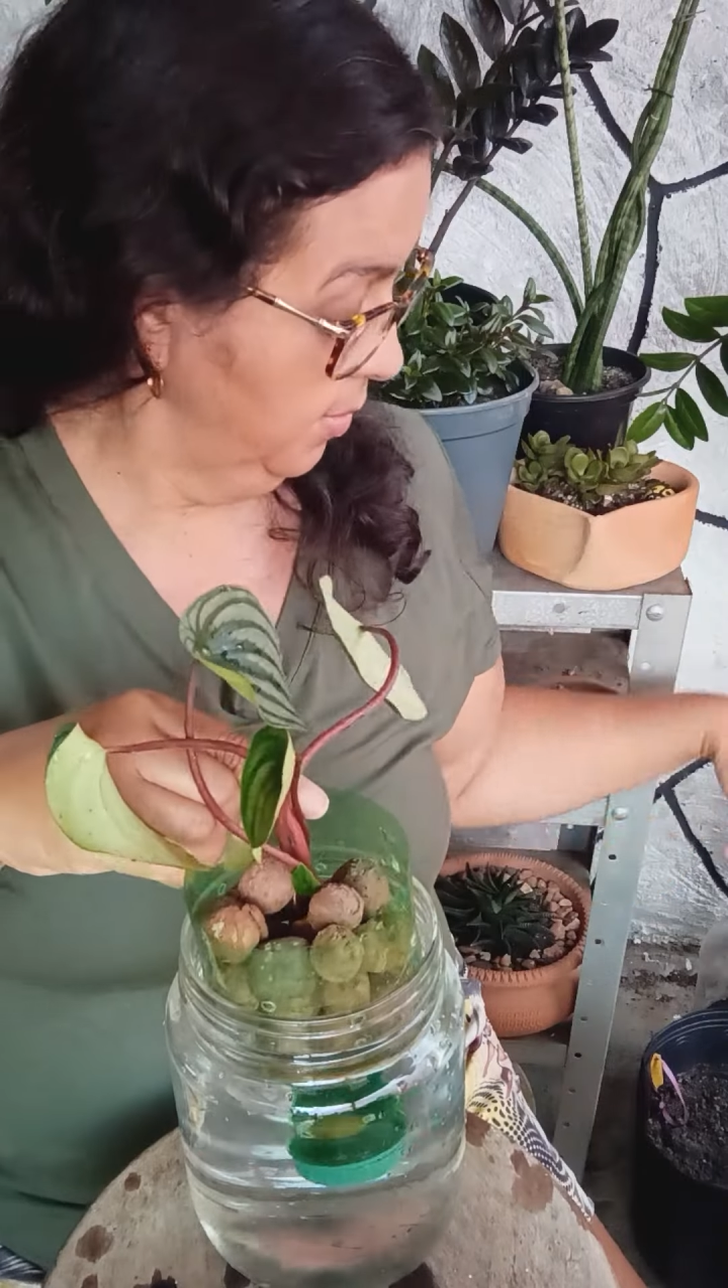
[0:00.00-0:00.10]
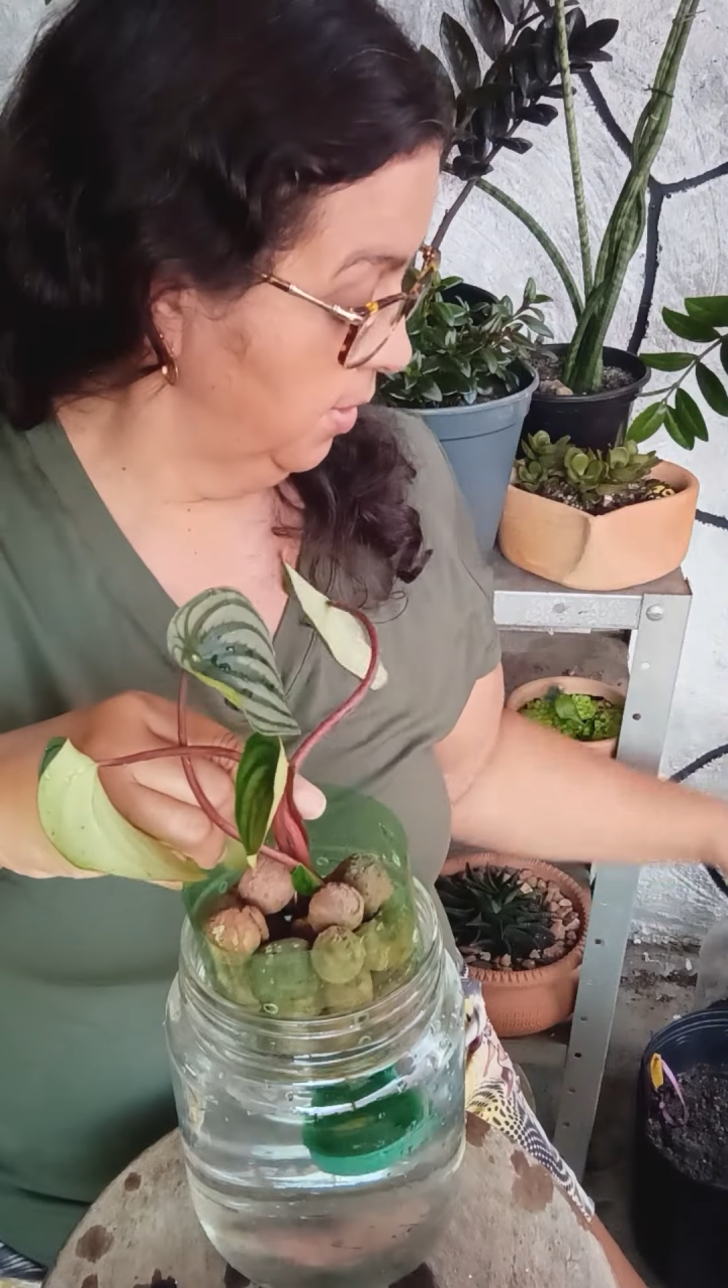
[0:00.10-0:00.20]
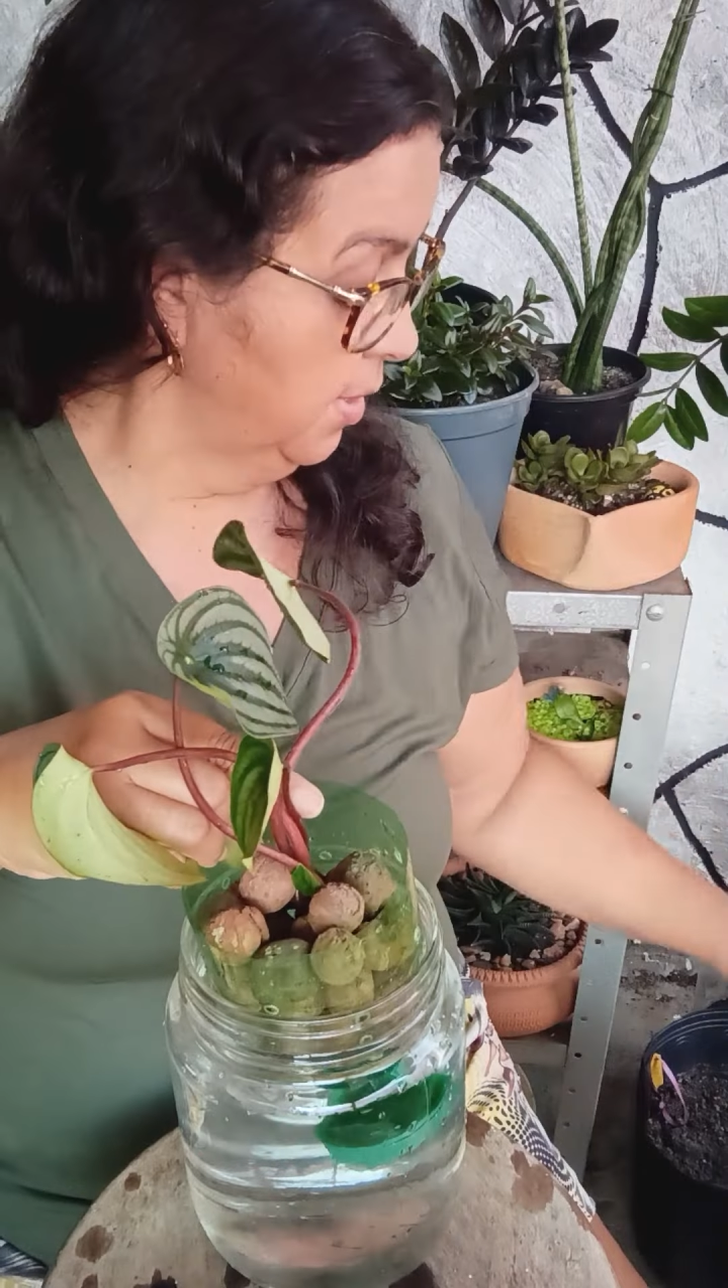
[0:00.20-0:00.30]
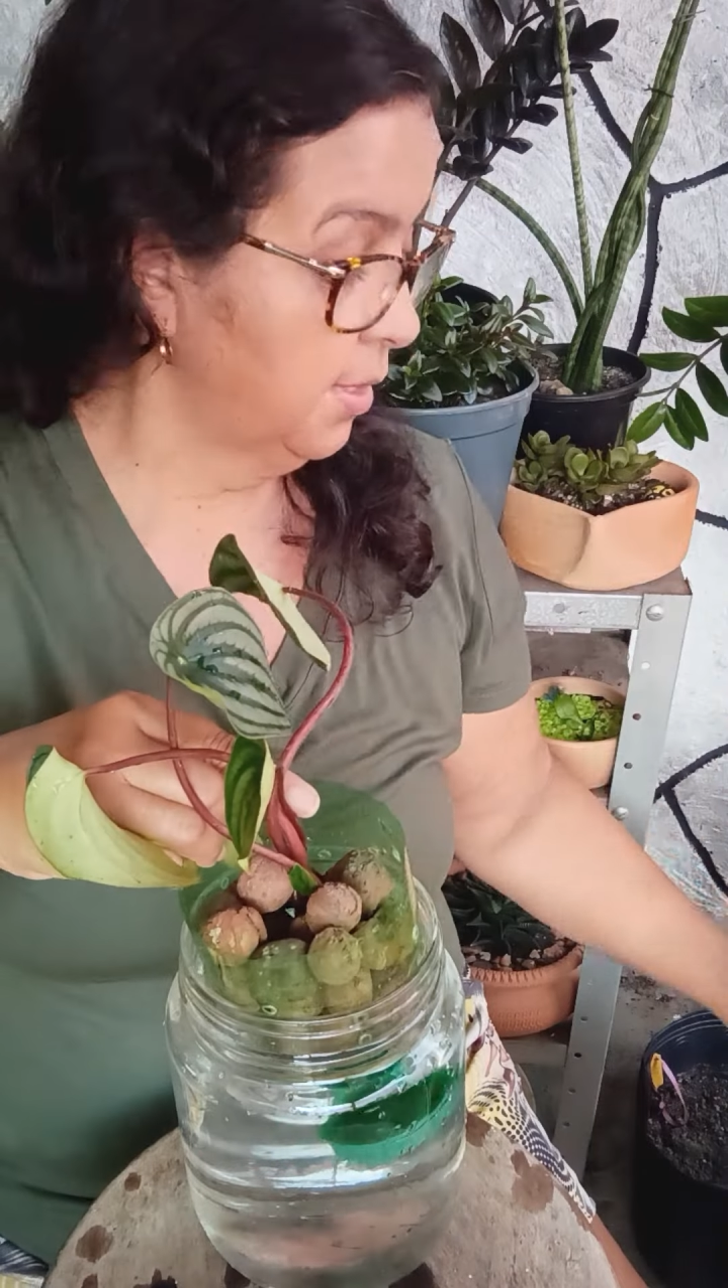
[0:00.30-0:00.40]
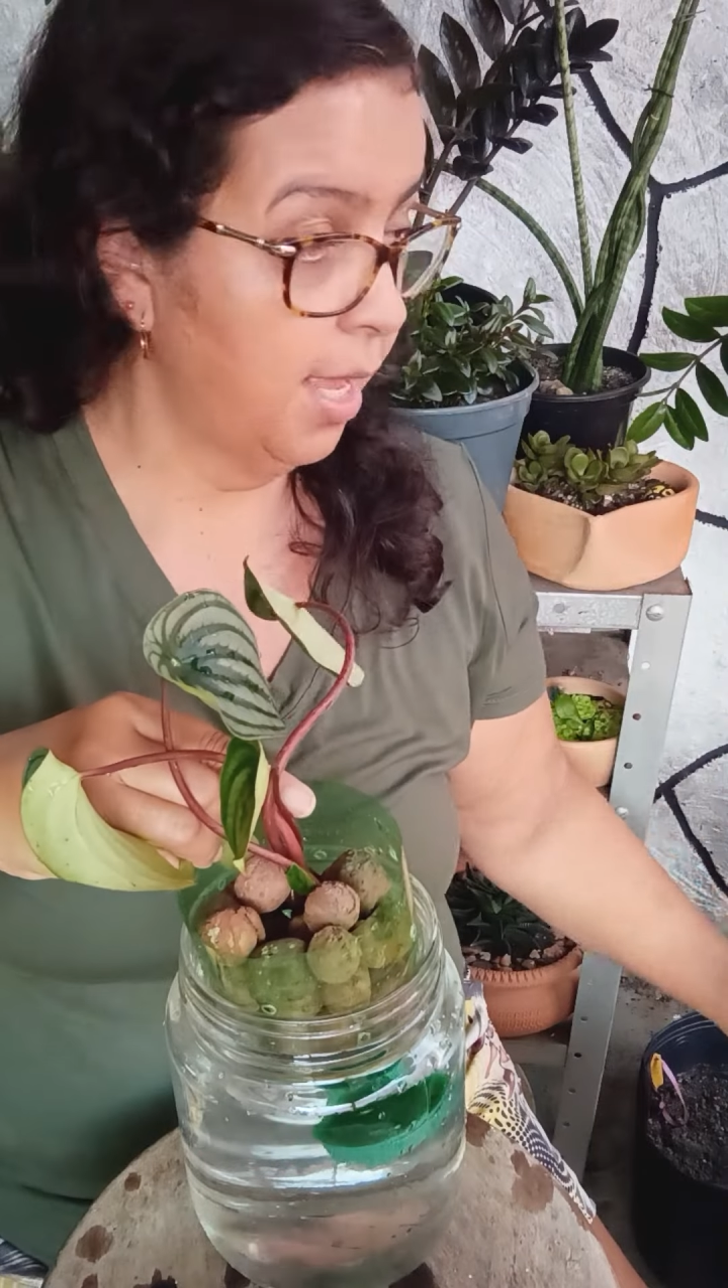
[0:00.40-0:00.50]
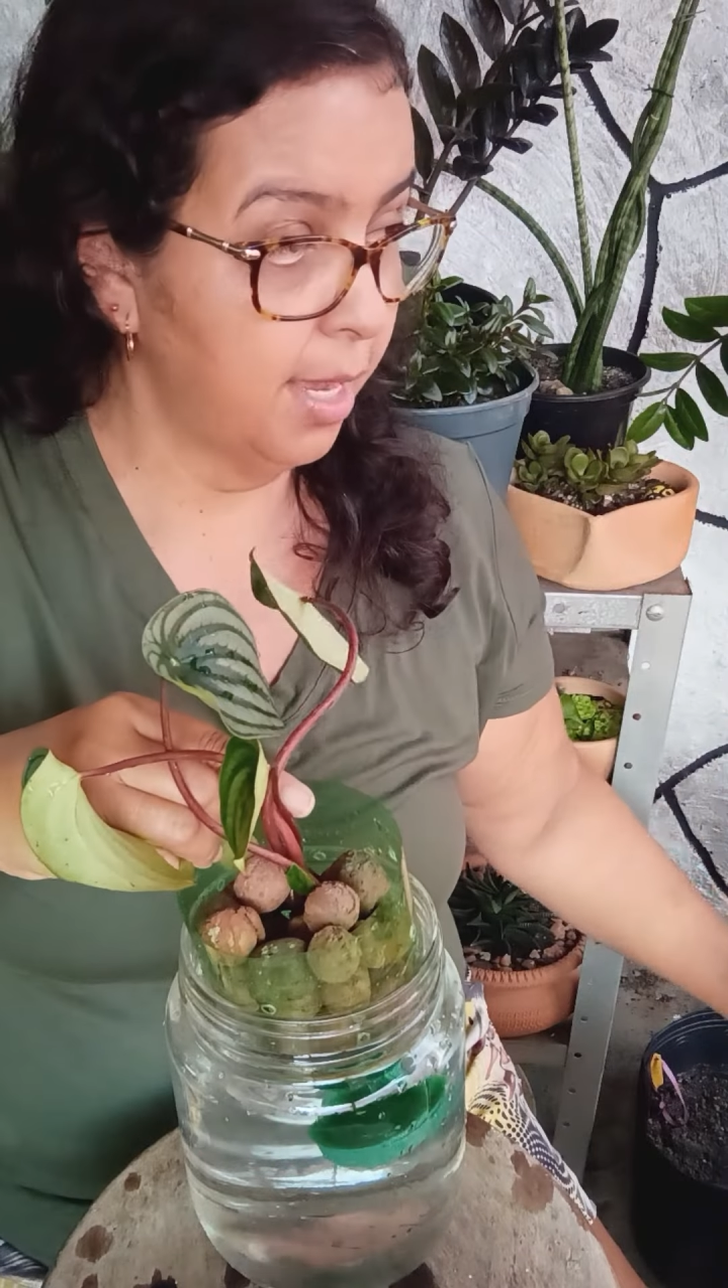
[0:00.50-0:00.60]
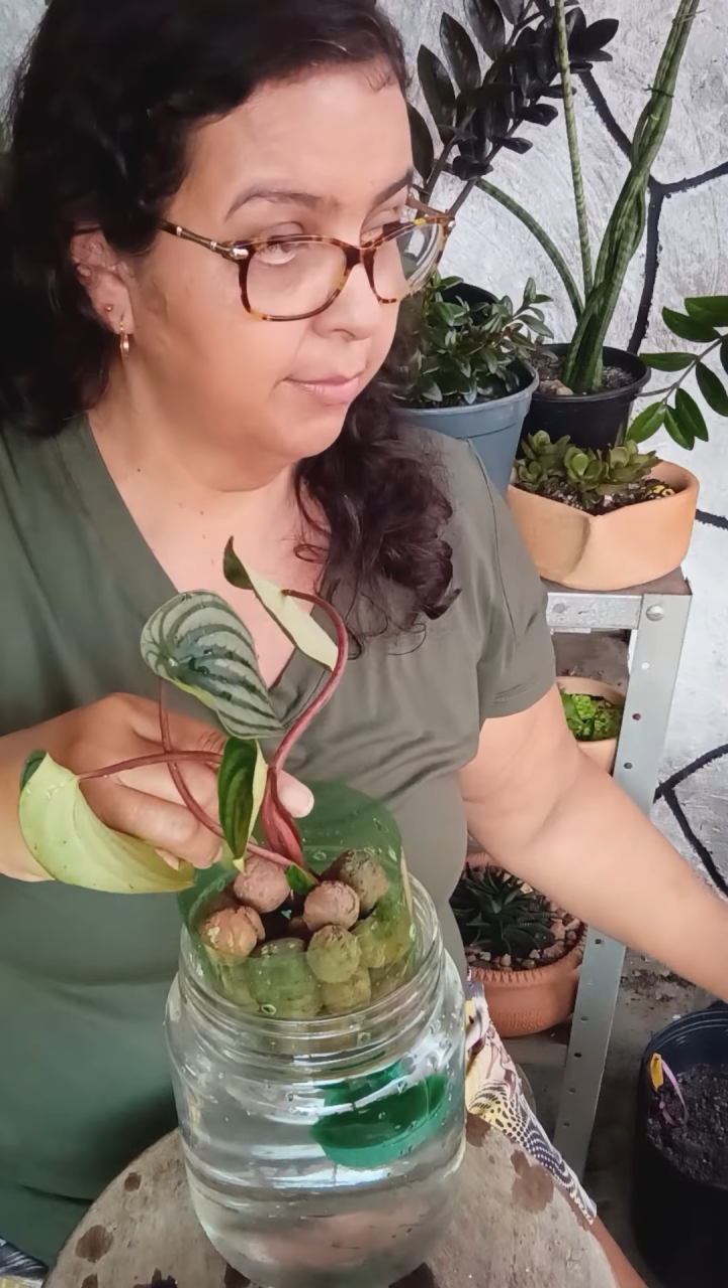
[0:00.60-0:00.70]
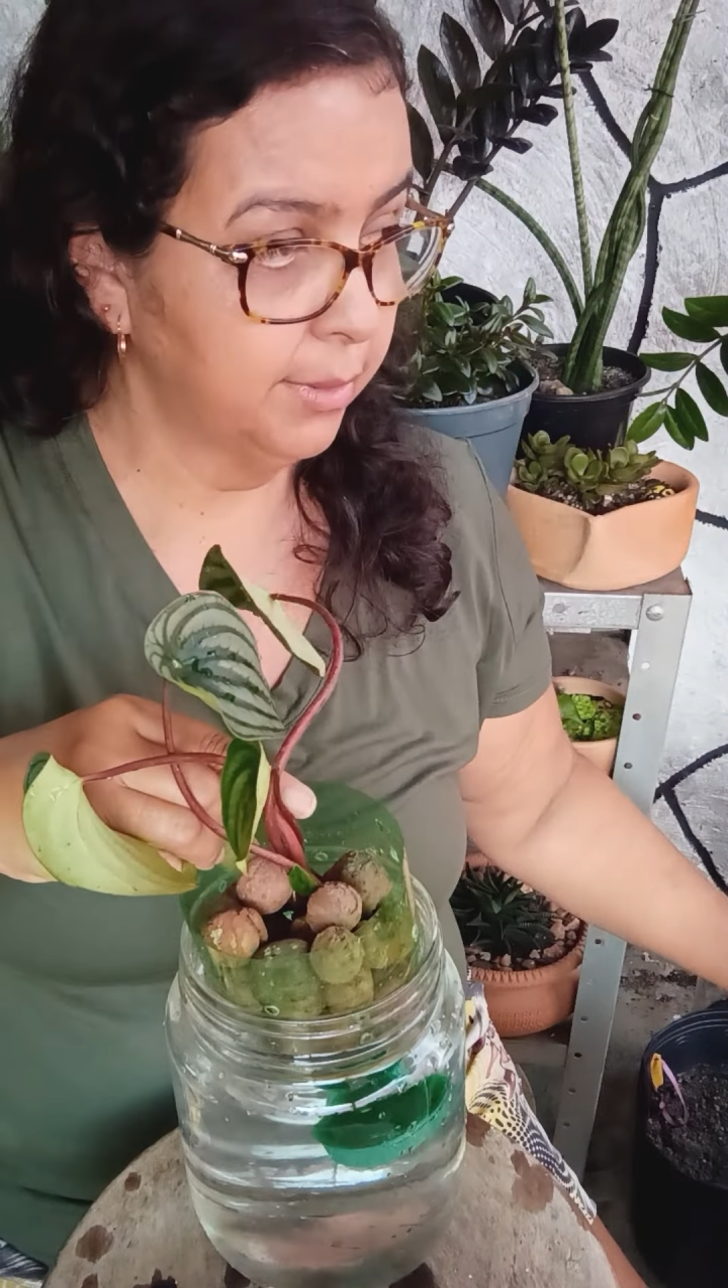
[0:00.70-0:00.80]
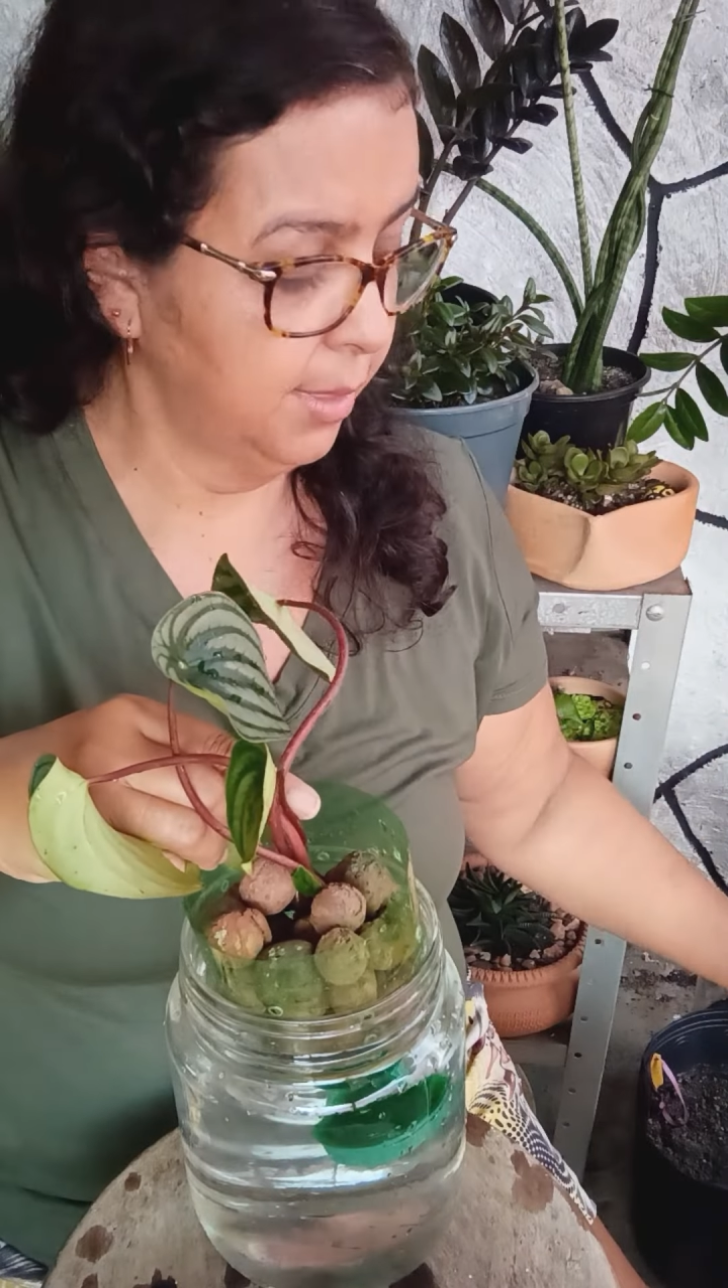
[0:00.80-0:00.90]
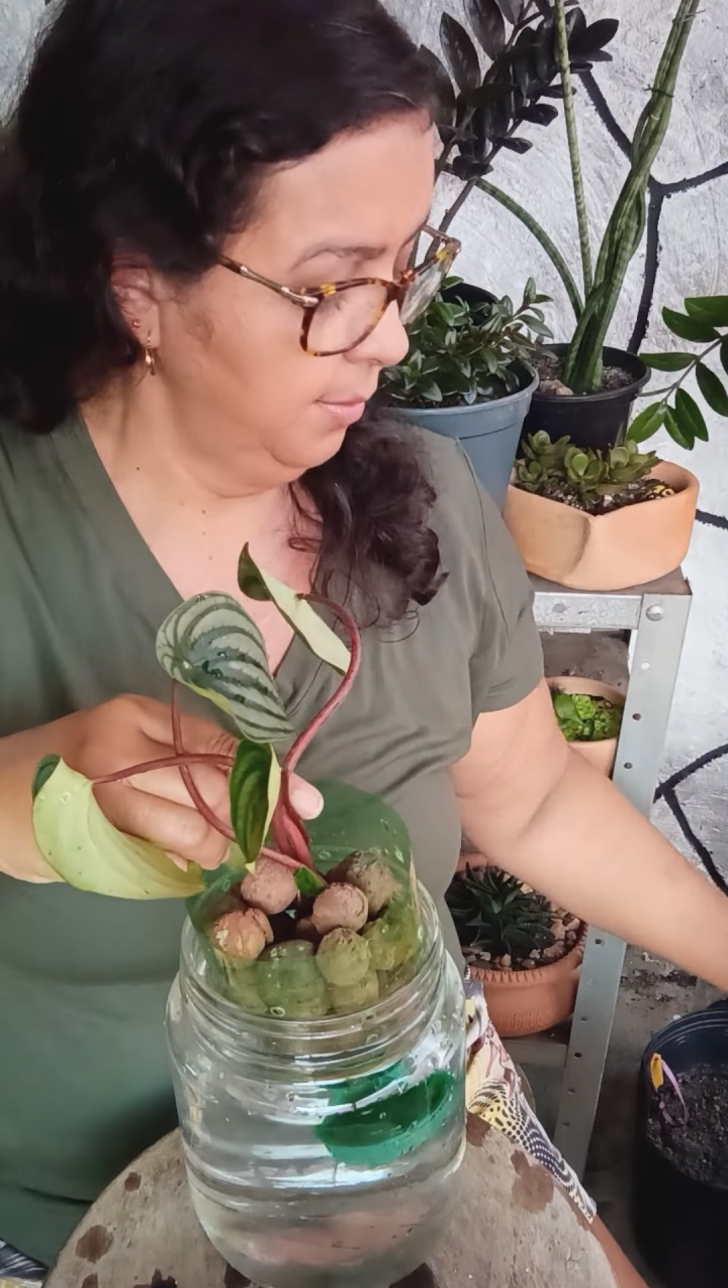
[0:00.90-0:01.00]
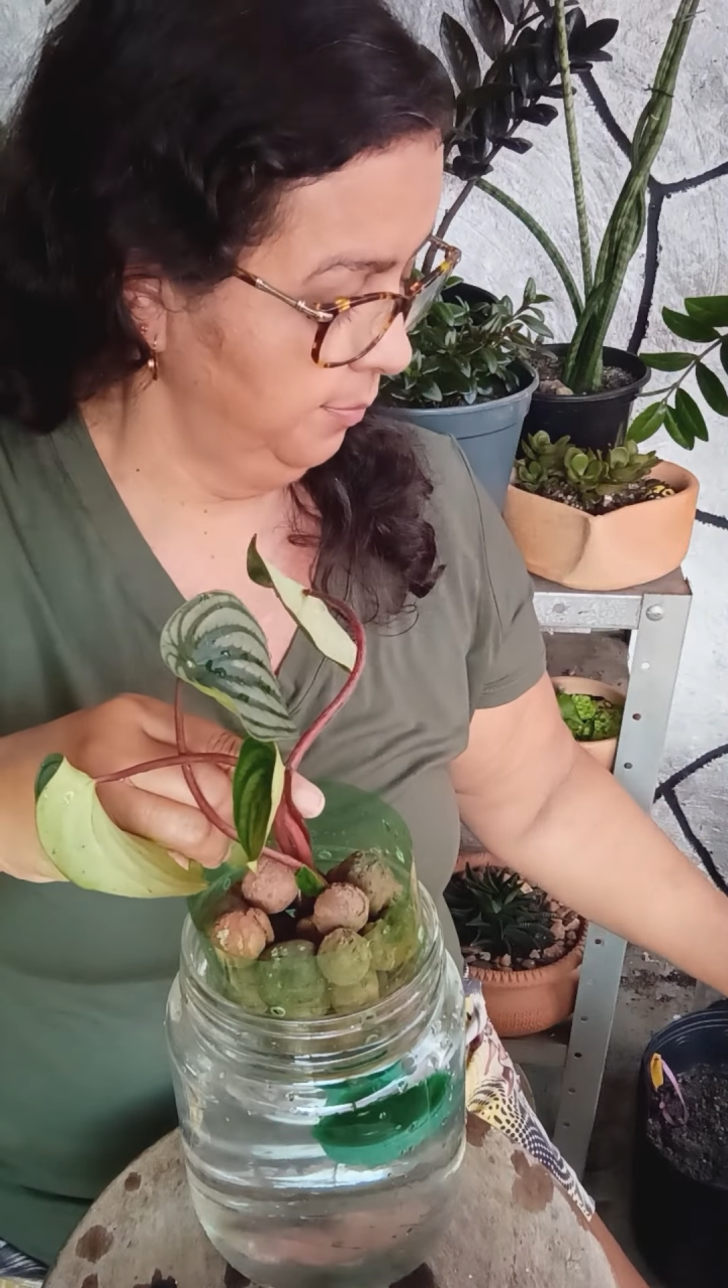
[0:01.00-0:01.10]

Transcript: lindas na água, tá?